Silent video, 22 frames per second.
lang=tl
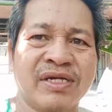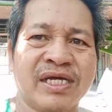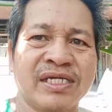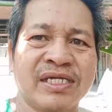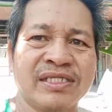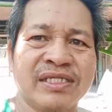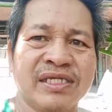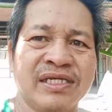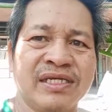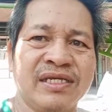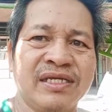
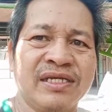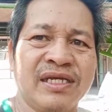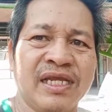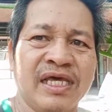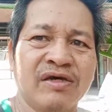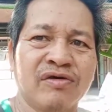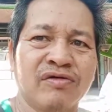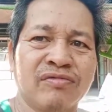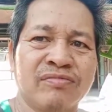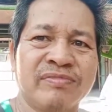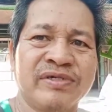natin
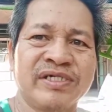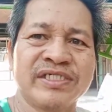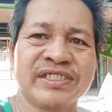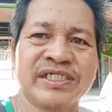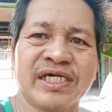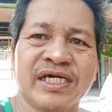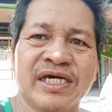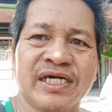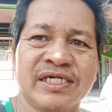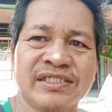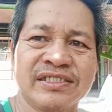na-convert
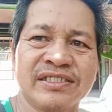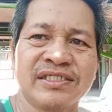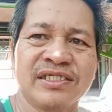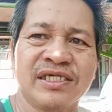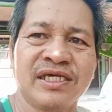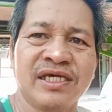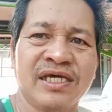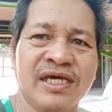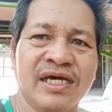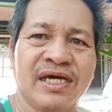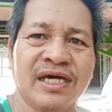sa cash
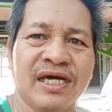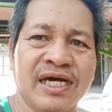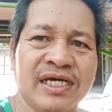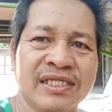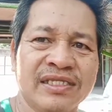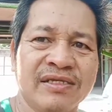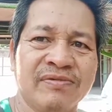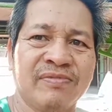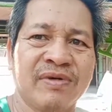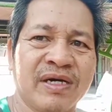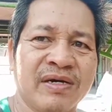ang
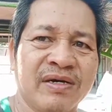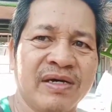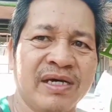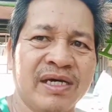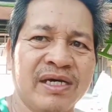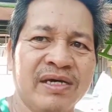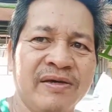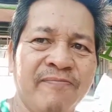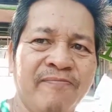ating mga